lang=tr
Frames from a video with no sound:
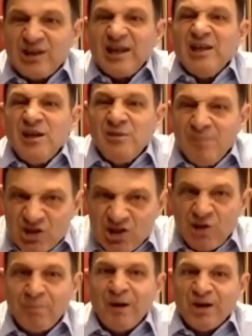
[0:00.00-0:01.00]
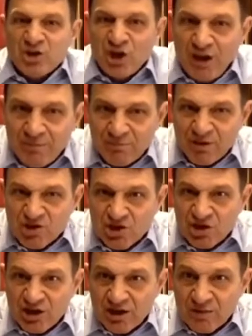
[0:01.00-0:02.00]
yenilmesini,
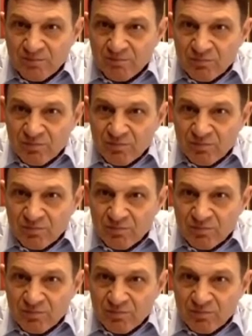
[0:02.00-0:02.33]
parçalanmasını